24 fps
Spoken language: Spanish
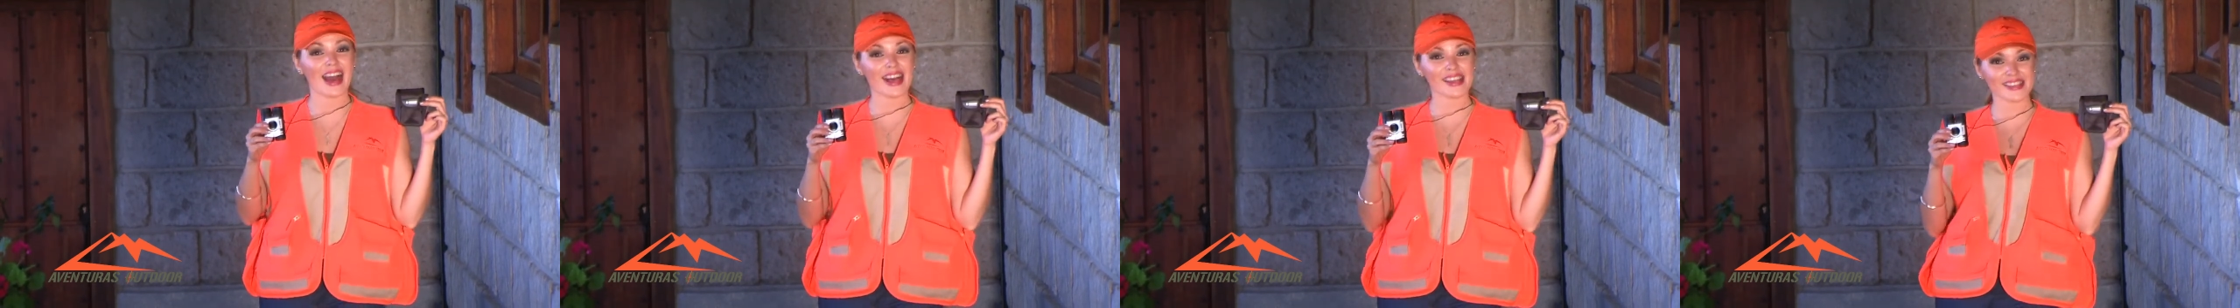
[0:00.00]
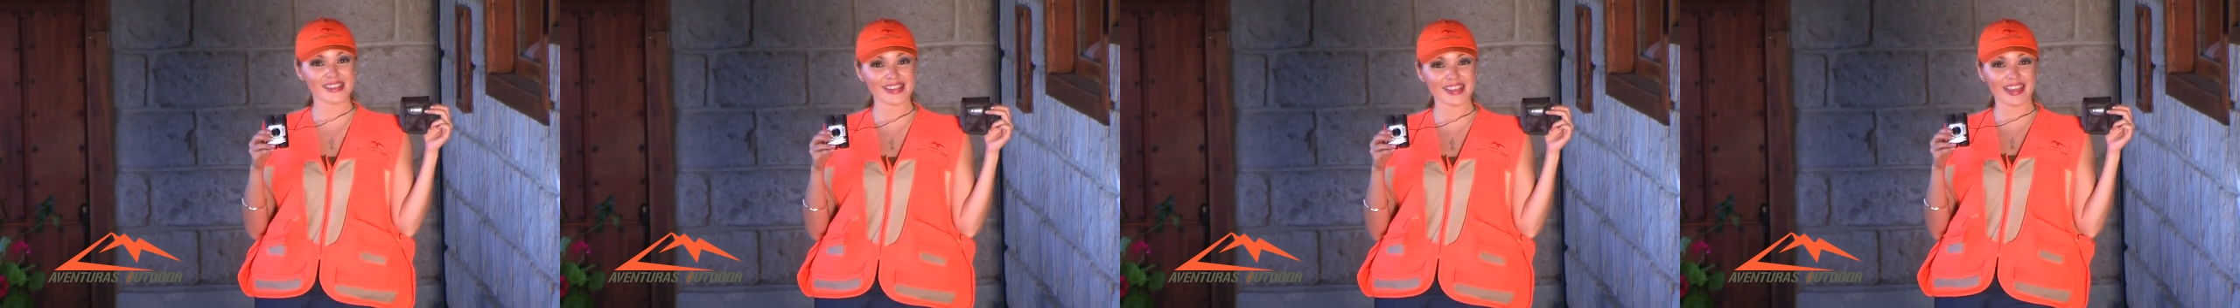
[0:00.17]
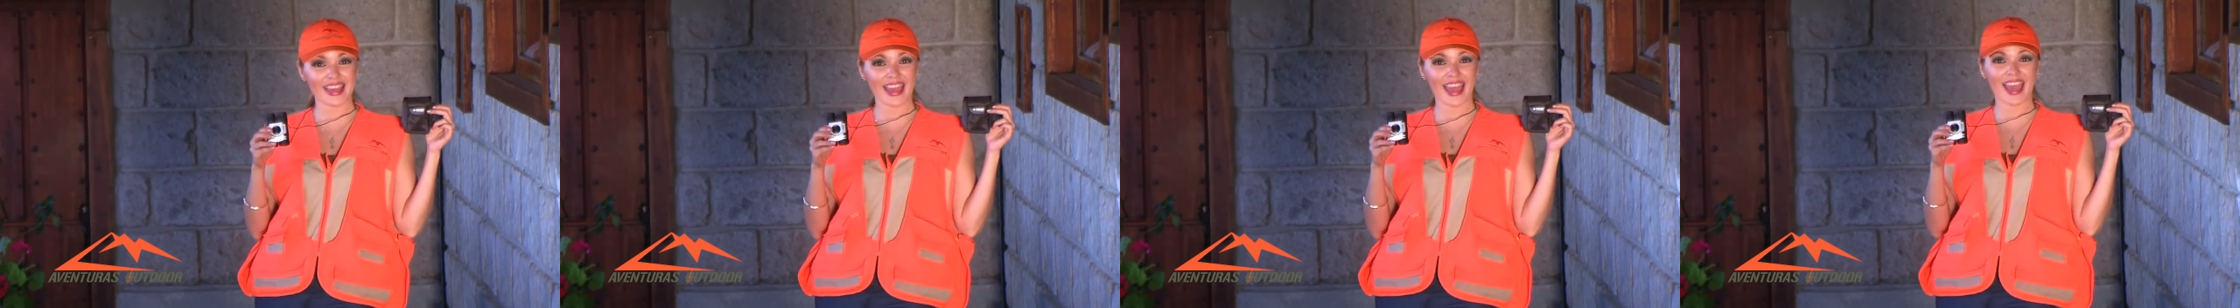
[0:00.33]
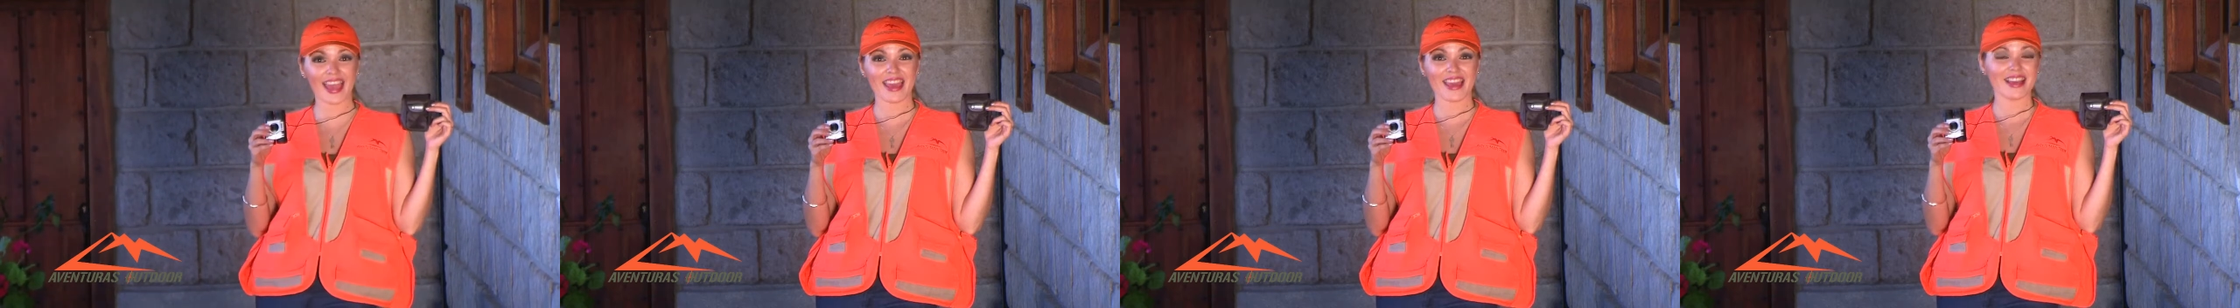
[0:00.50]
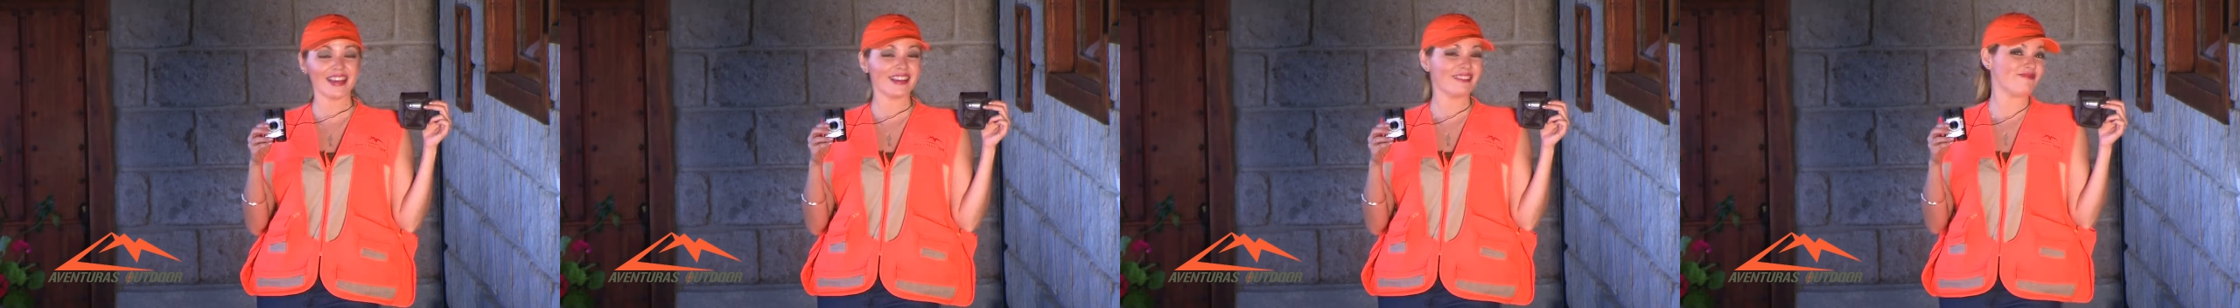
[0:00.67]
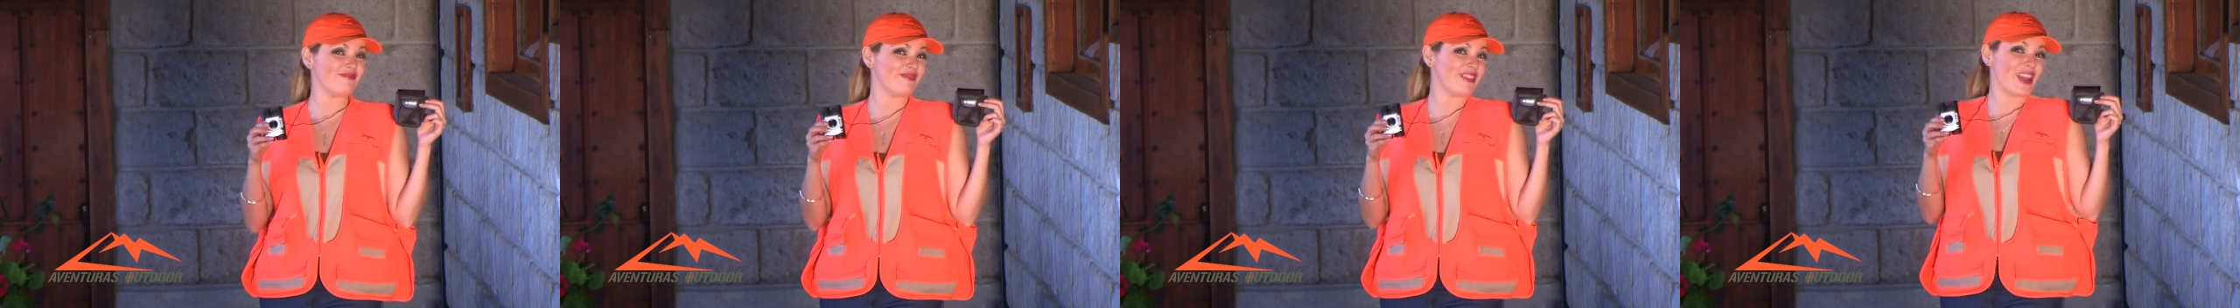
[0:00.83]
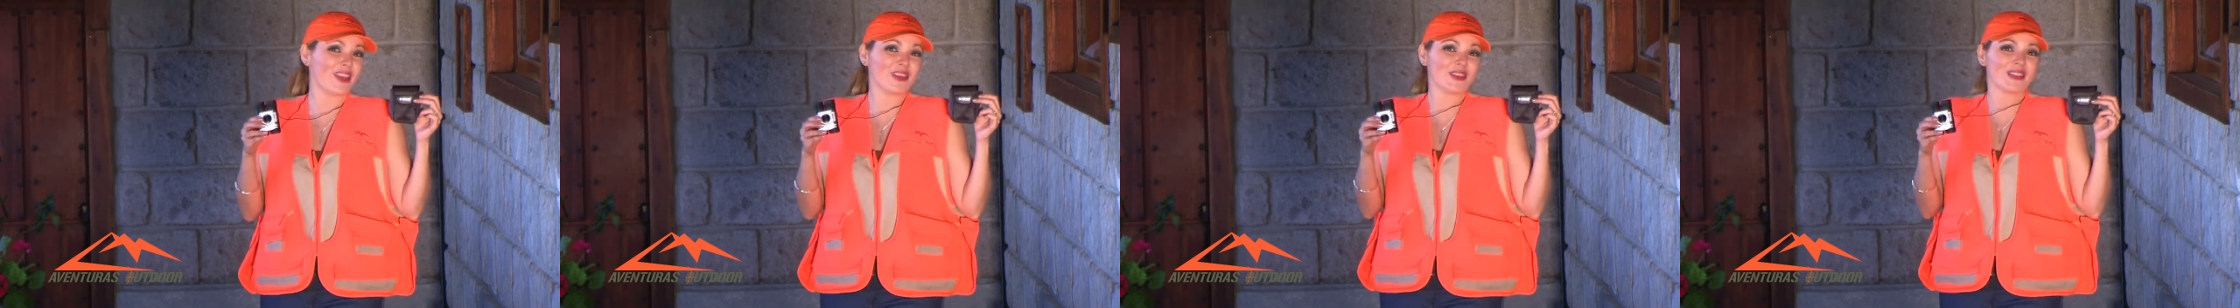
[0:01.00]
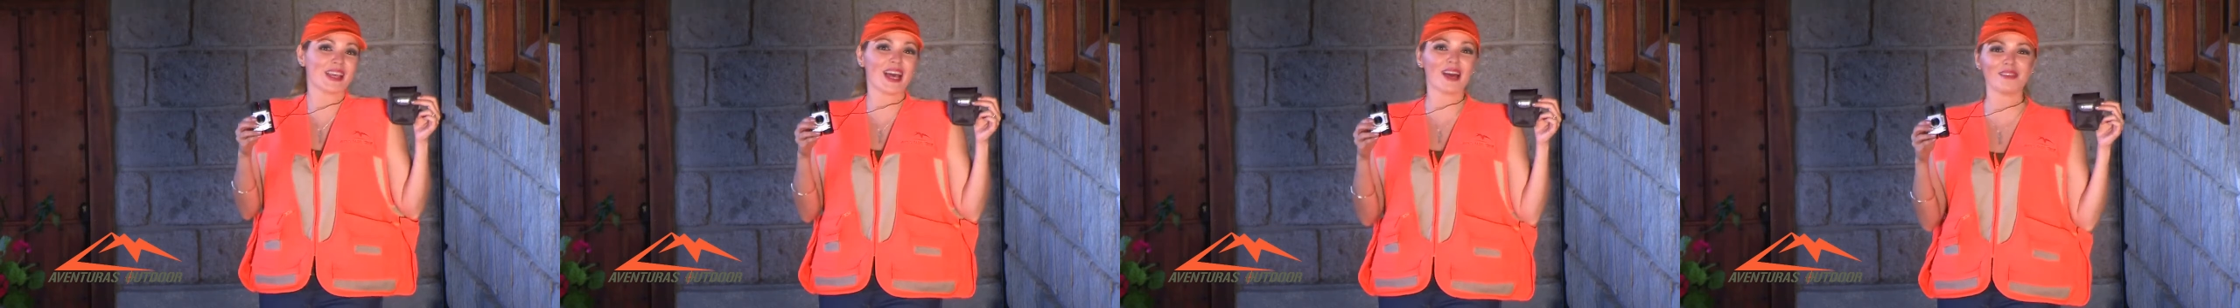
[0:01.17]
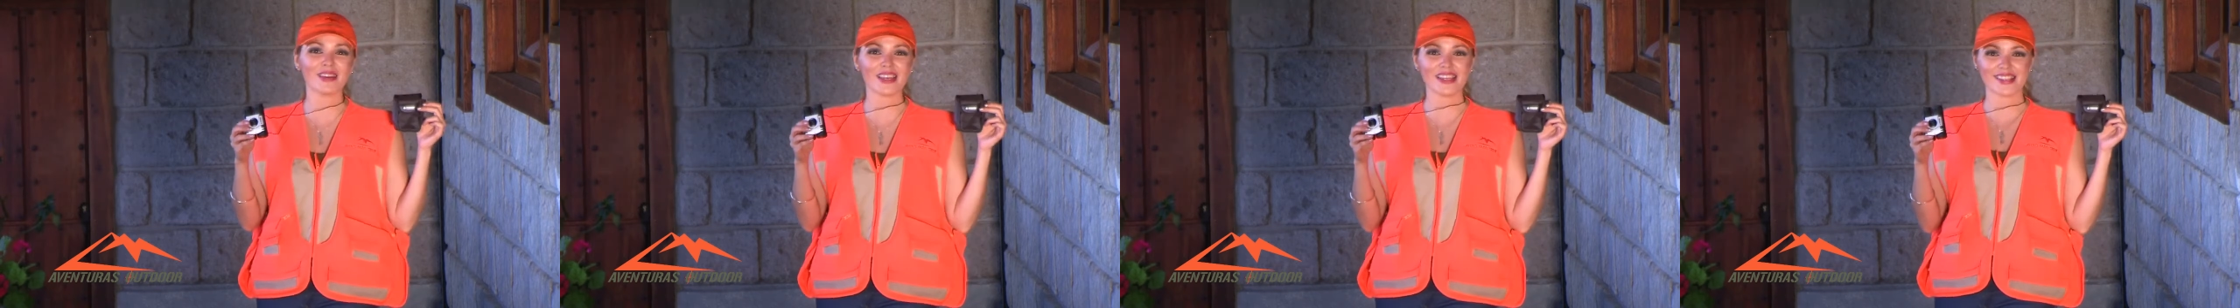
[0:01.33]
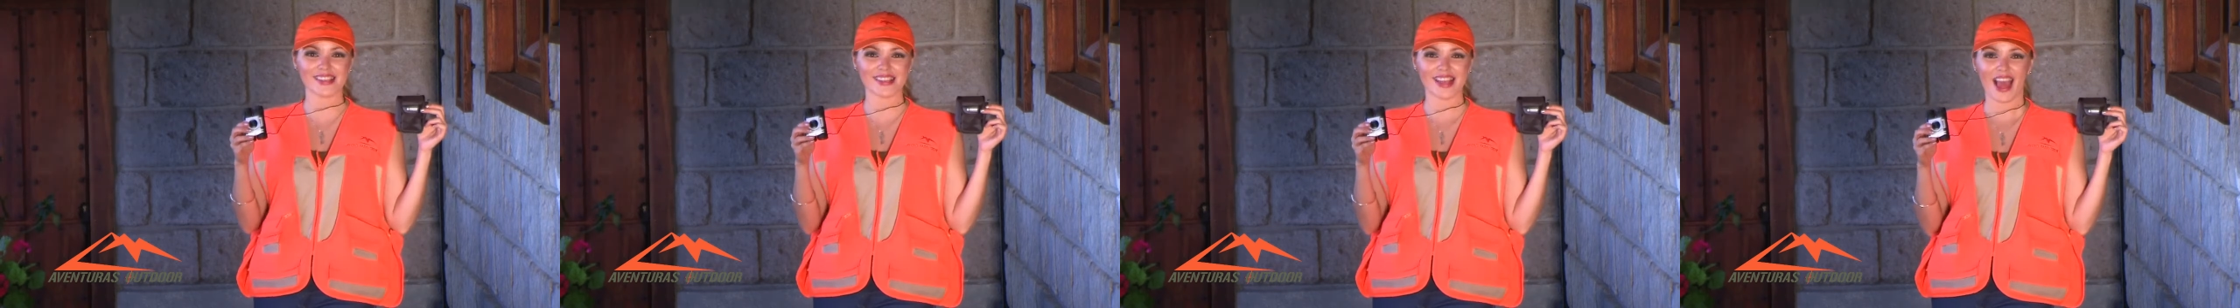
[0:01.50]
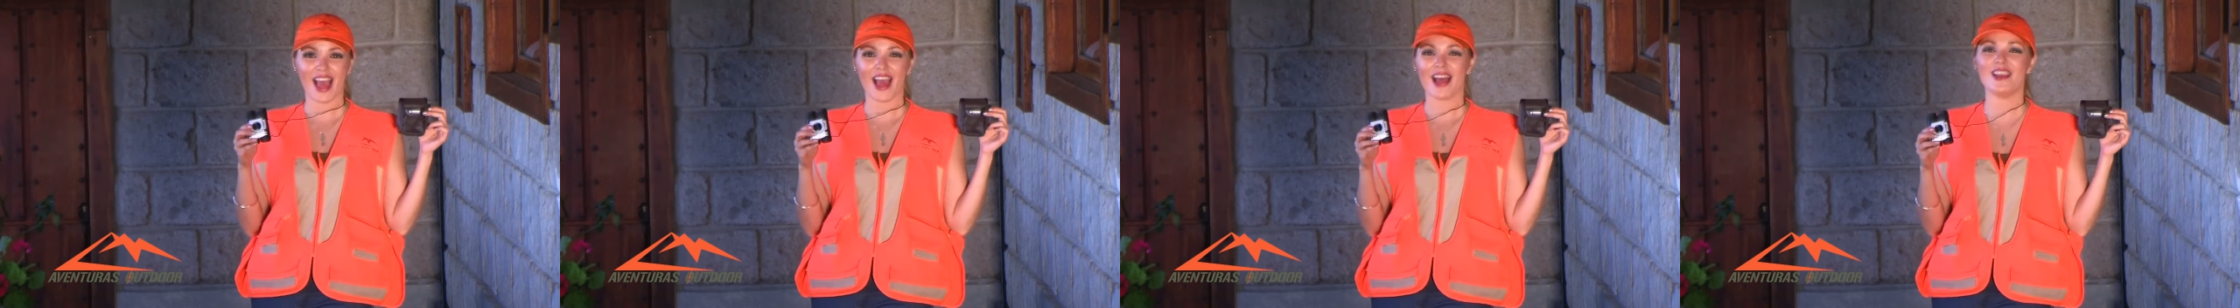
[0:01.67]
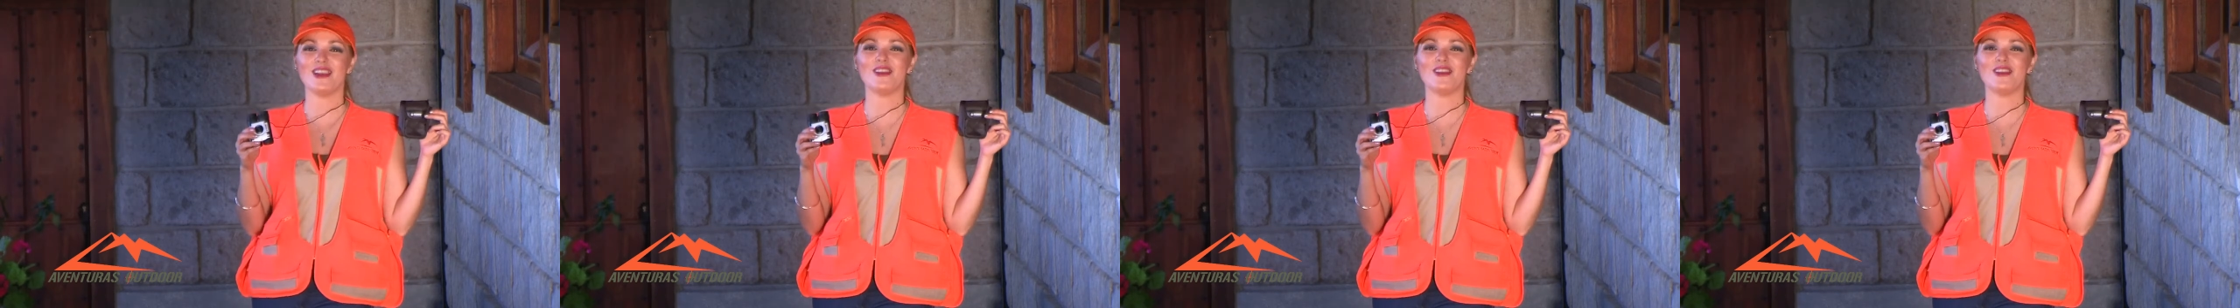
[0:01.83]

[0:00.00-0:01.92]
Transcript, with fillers: Así que, ya lo sabes,